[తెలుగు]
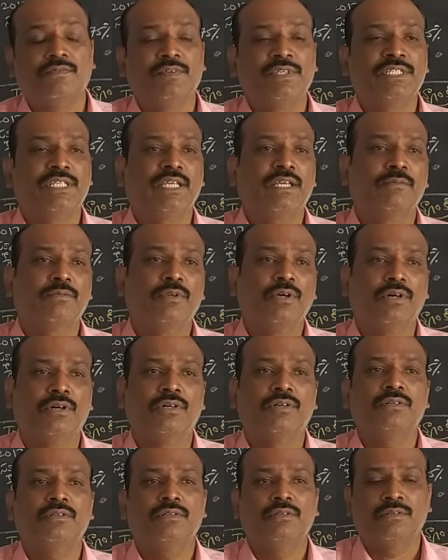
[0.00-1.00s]
విషయంలో
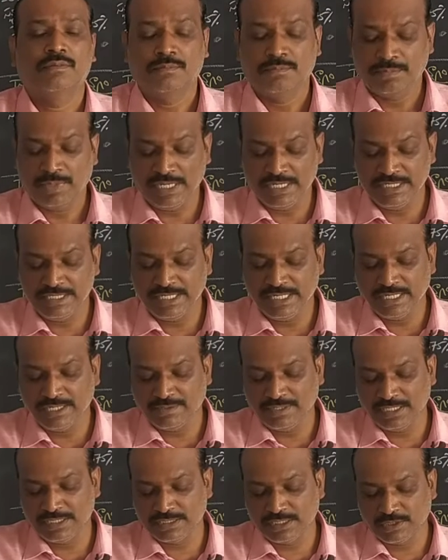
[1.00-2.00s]

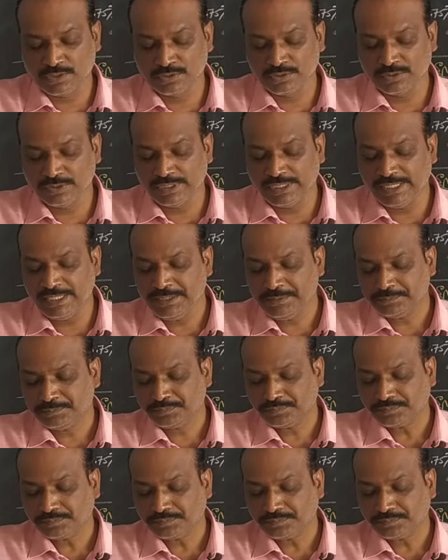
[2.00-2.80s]
పనిచేయడం అనేది జరుగుతుంది